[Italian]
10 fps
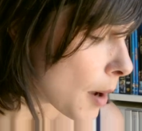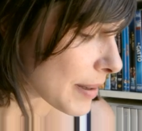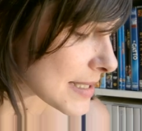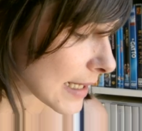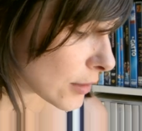
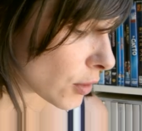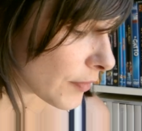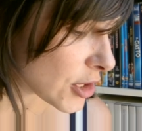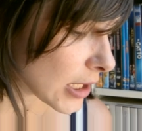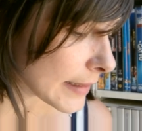Passando
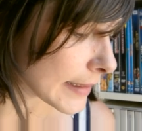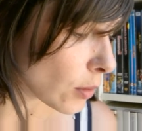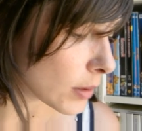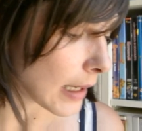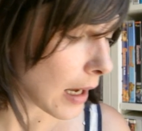invece al
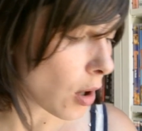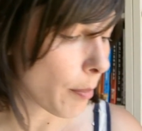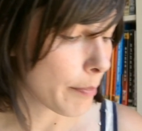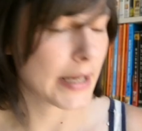Tigotà ho